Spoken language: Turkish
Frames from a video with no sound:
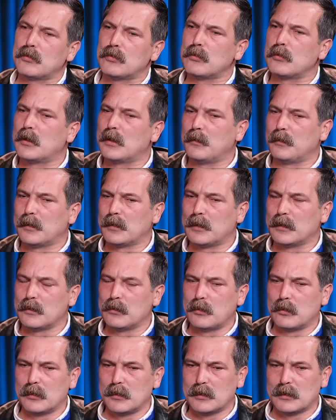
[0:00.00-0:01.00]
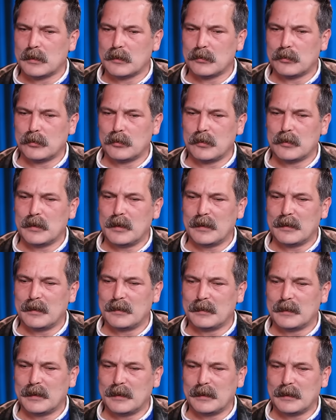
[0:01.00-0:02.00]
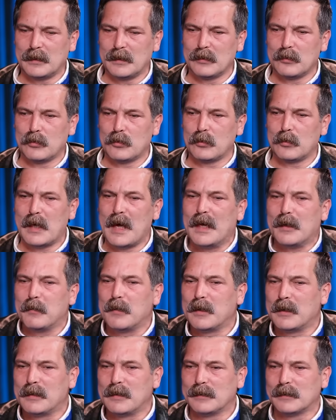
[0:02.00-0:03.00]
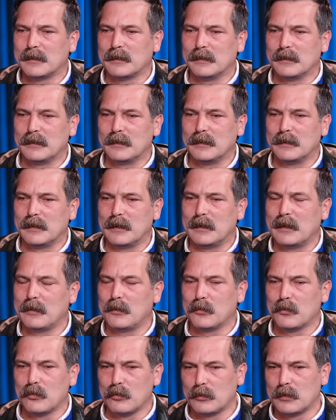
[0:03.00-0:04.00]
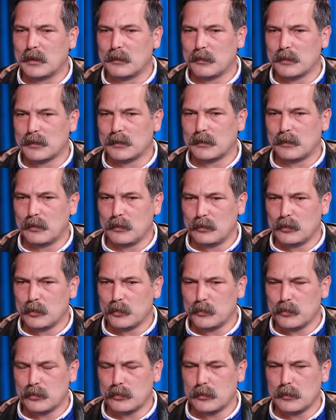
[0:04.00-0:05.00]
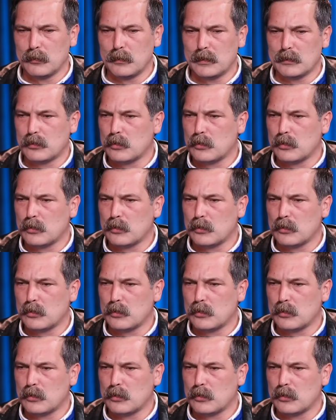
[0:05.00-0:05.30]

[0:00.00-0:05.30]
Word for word: uzun dönemdir Kadıköy'de çalışıyoruz. Artık zaten Kadıköy'ün her mahallesinde yerel örgütlerimiz oluşmuş durumda.